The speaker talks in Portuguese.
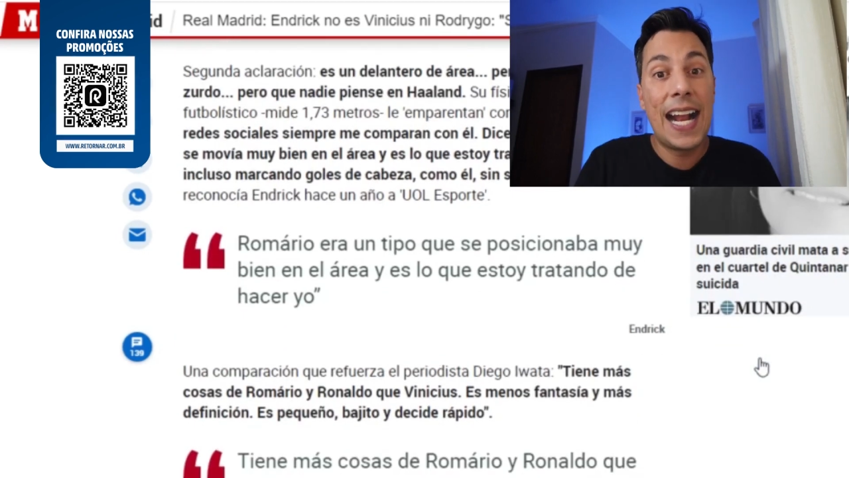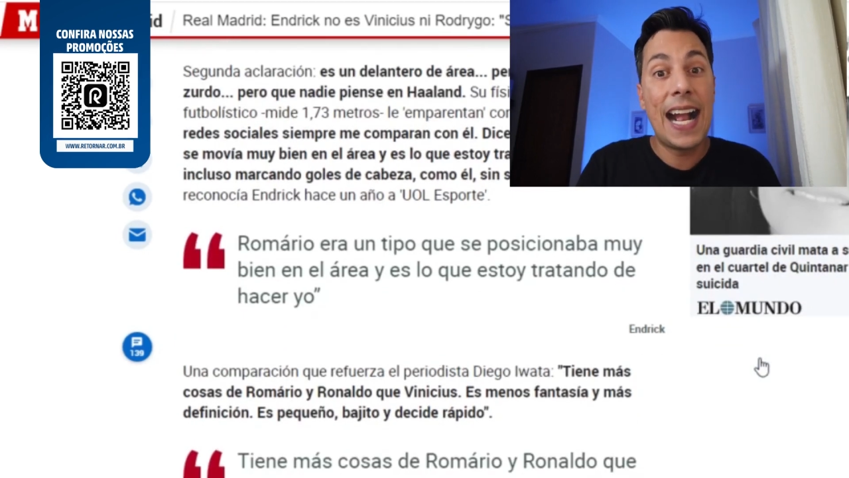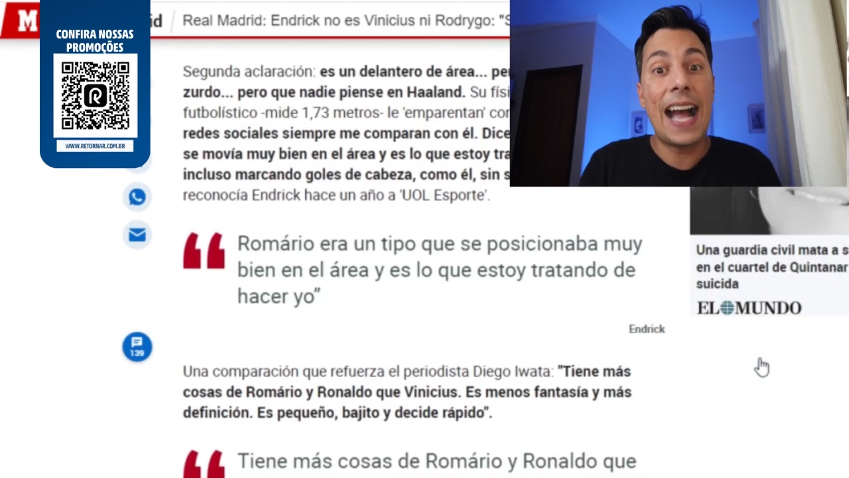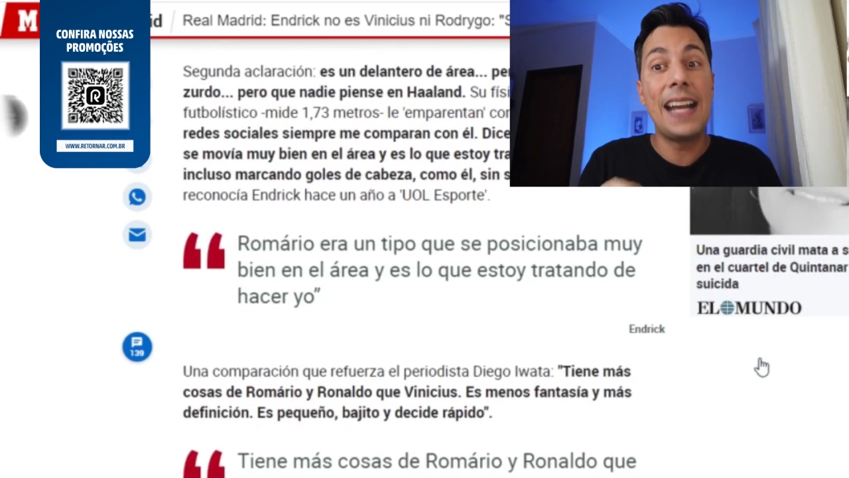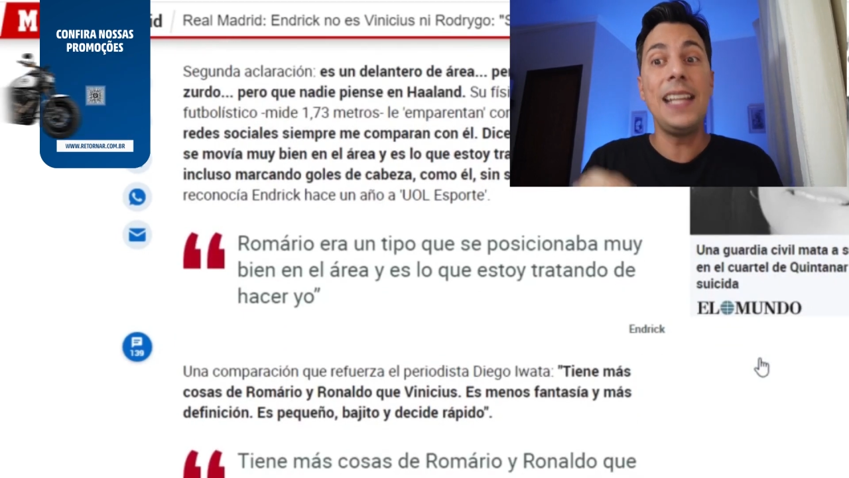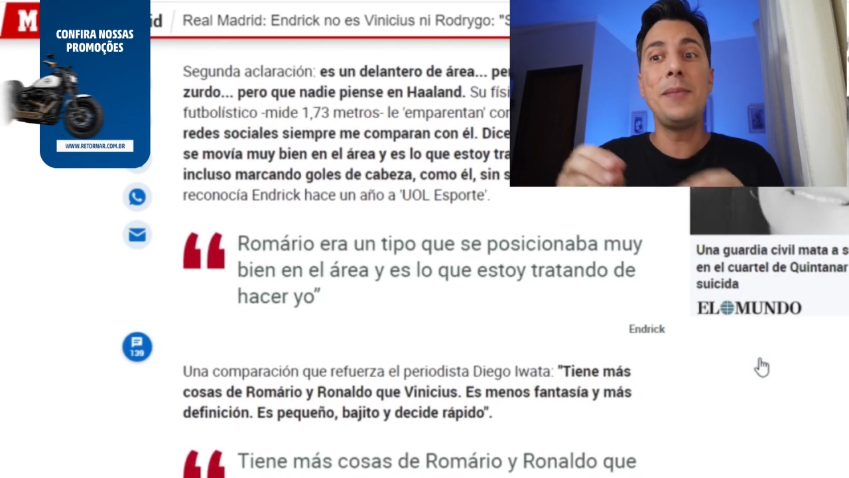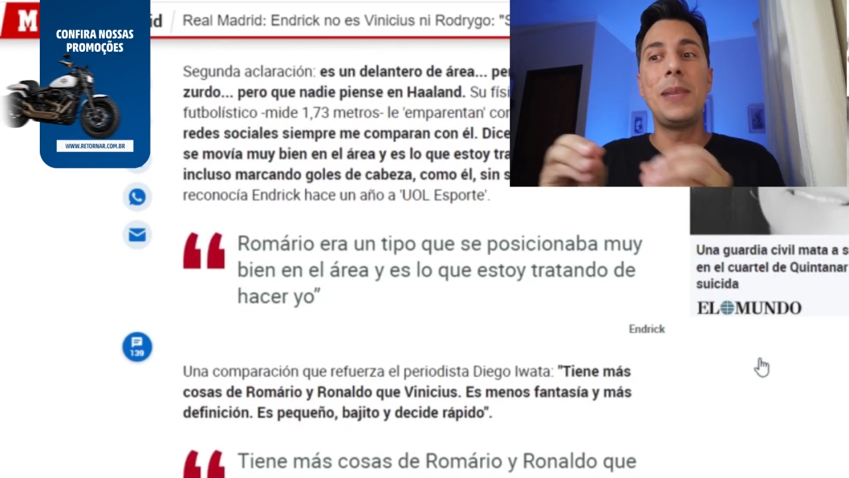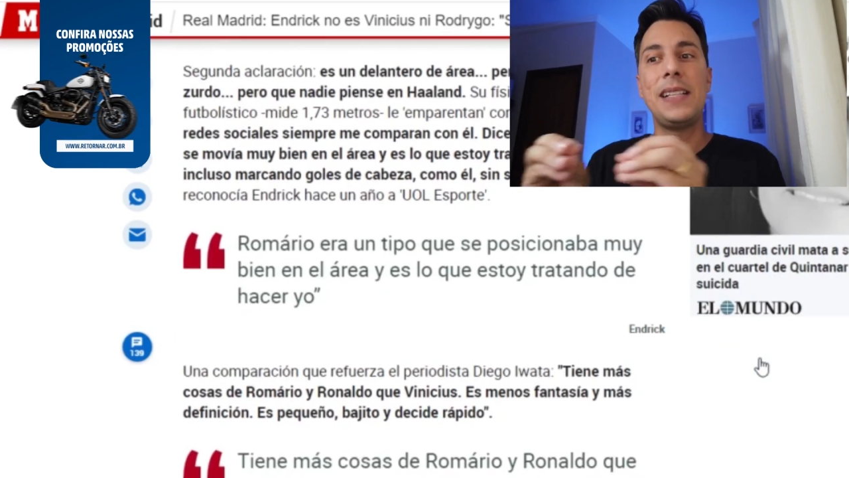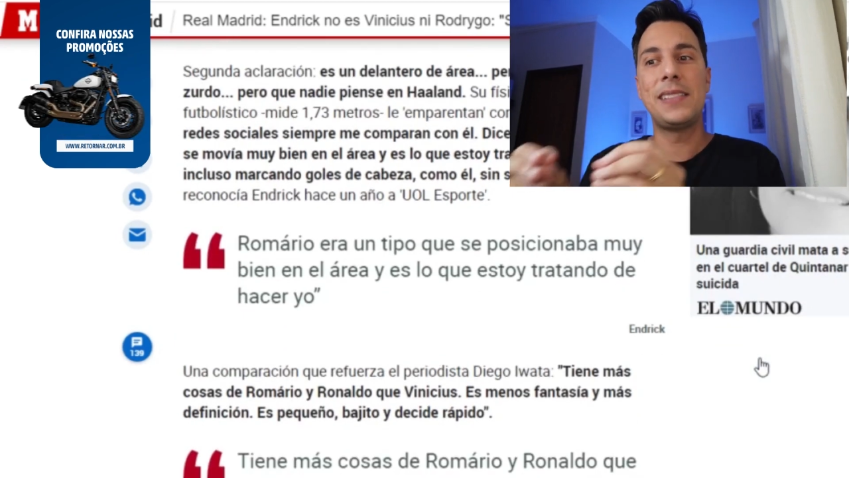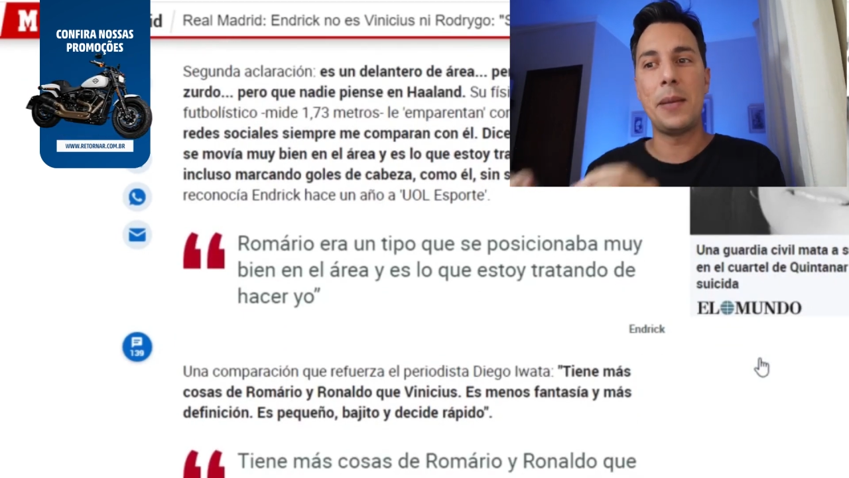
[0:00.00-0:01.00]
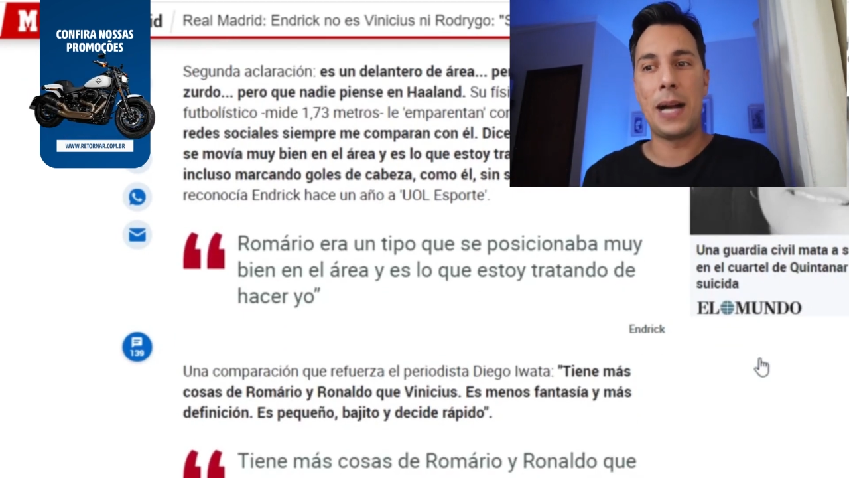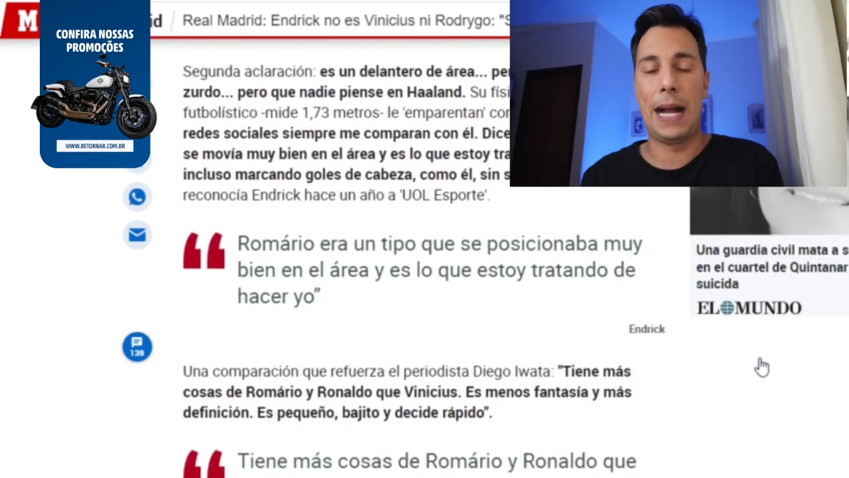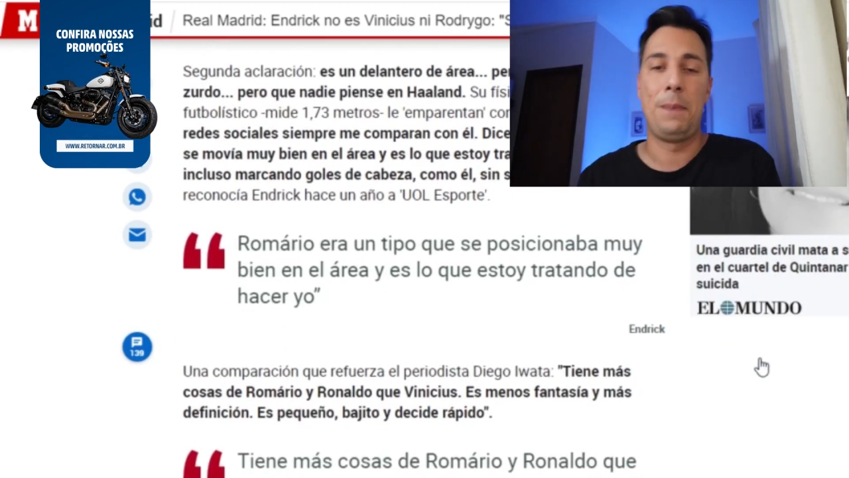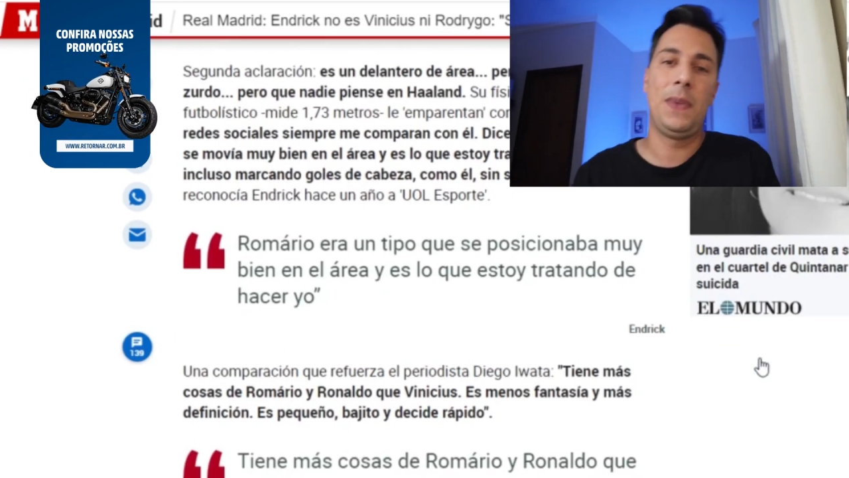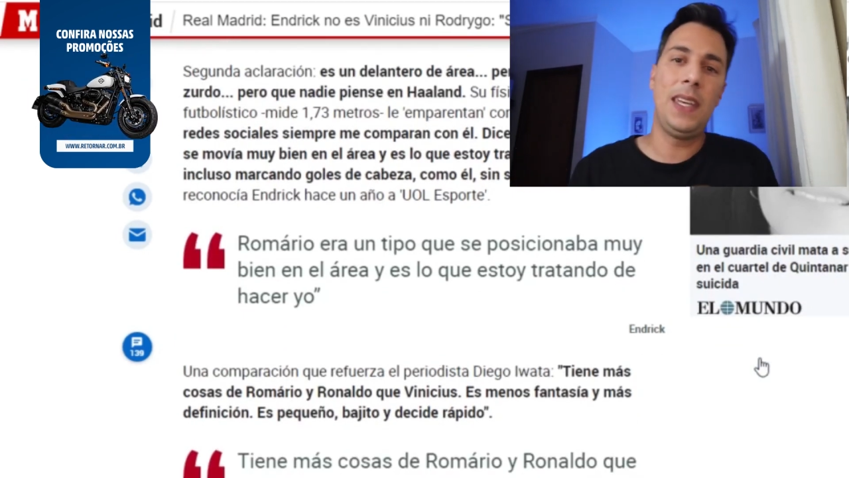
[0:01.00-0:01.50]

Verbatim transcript: Karim Benzema